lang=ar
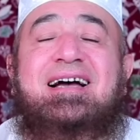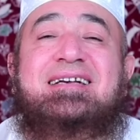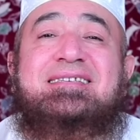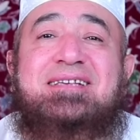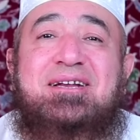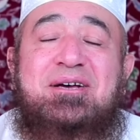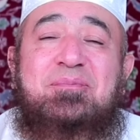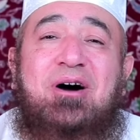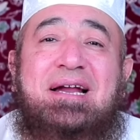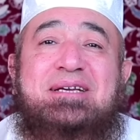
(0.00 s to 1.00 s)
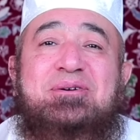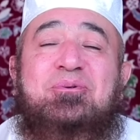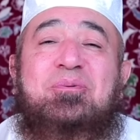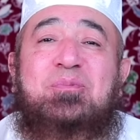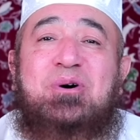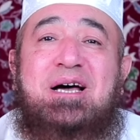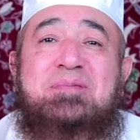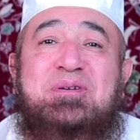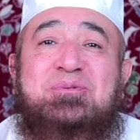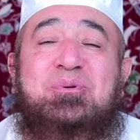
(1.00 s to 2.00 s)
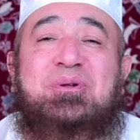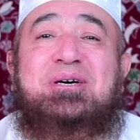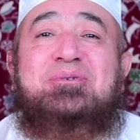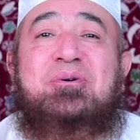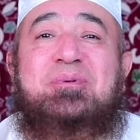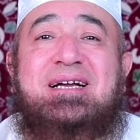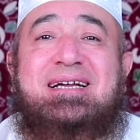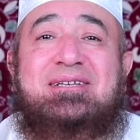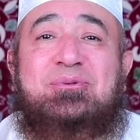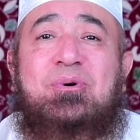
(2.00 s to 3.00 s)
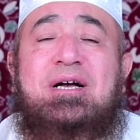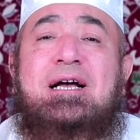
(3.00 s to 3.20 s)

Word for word: السلام عليكم ورحمة الله وبركاته